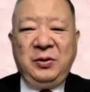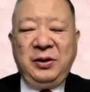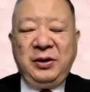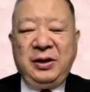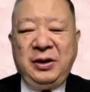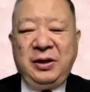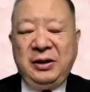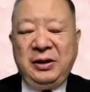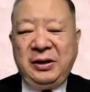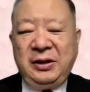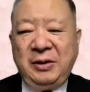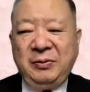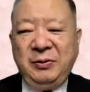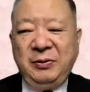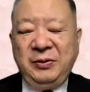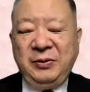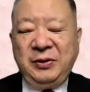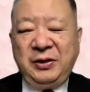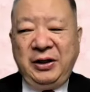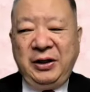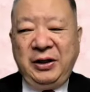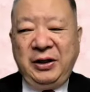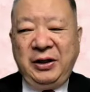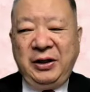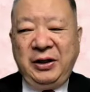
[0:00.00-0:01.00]
から多分
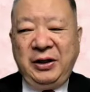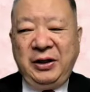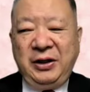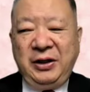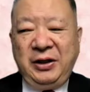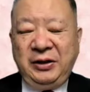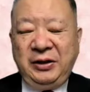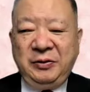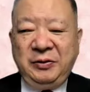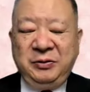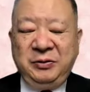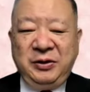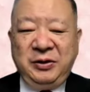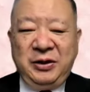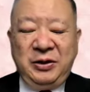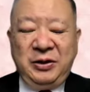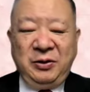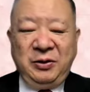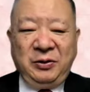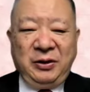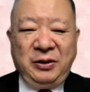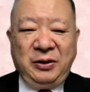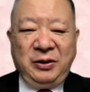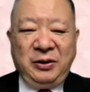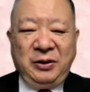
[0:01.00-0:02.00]
描かれていくんでしょう
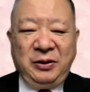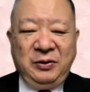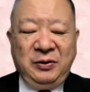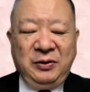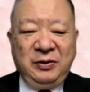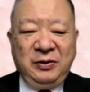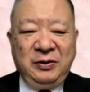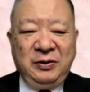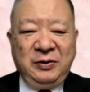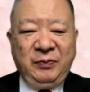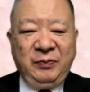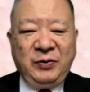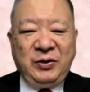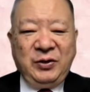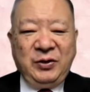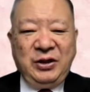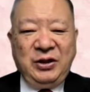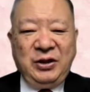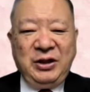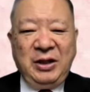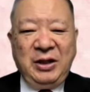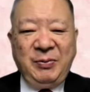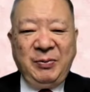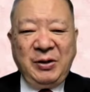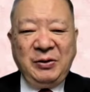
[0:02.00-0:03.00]
けど、血
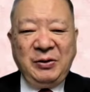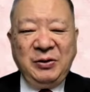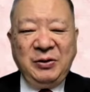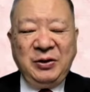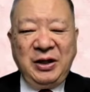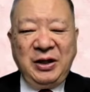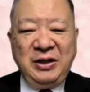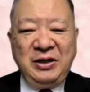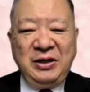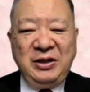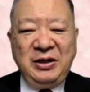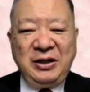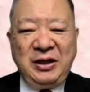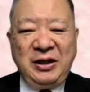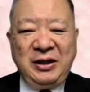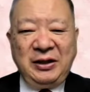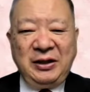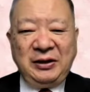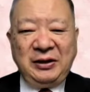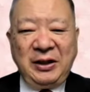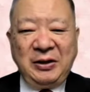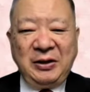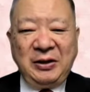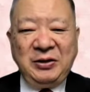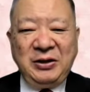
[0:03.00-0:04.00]
るさい事件が
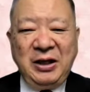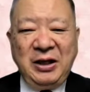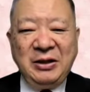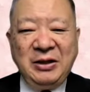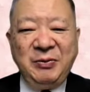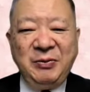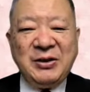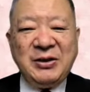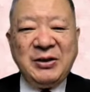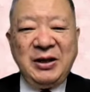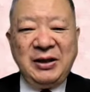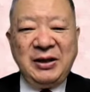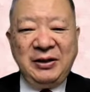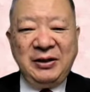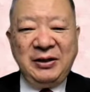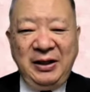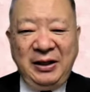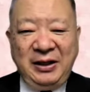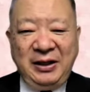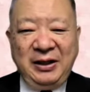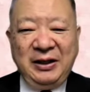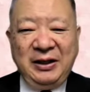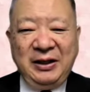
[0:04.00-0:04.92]
たくさんありますからね。